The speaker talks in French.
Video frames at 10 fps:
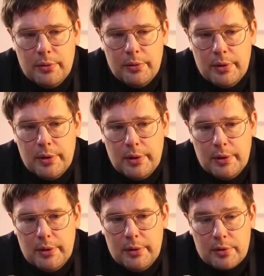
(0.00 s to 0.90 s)
Euh,
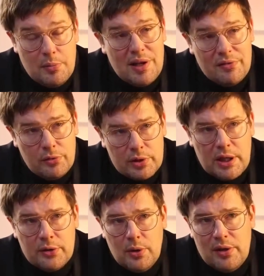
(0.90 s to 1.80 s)
comme
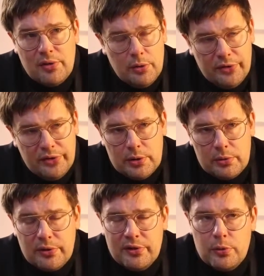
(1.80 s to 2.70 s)
l'avant-garde de la France.
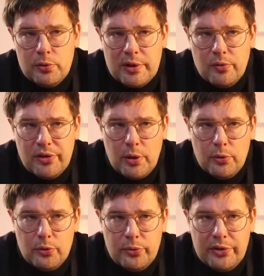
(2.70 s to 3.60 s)
Hein, c'est une des
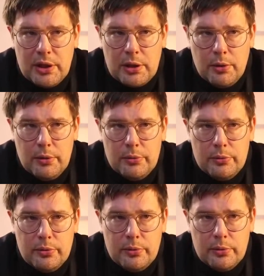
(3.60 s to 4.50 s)
conférences du cercle.
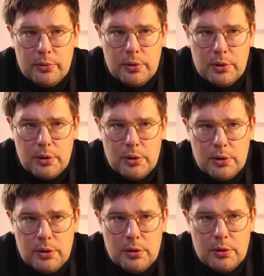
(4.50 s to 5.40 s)
Oui, c'est sur euh,
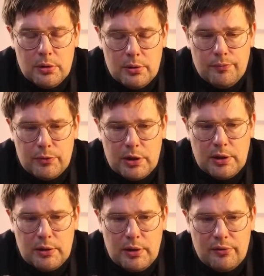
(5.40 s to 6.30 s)
la France archipel.
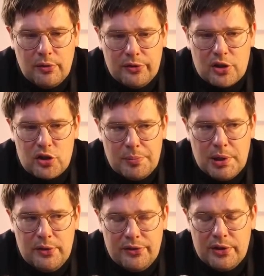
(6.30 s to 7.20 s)
La, France
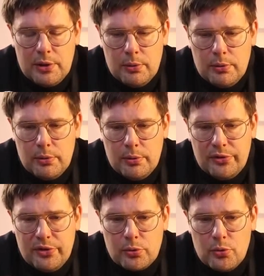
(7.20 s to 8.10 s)
archipel, c'est le,
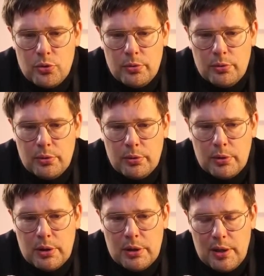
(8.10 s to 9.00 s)
c'est ce que le, euh,
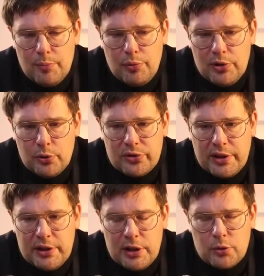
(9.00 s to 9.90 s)
un point
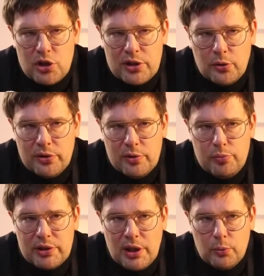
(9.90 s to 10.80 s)
doctrinal que j'attendais
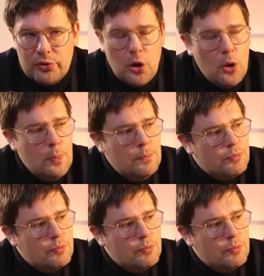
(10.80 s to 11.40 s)
depuis très longtemps.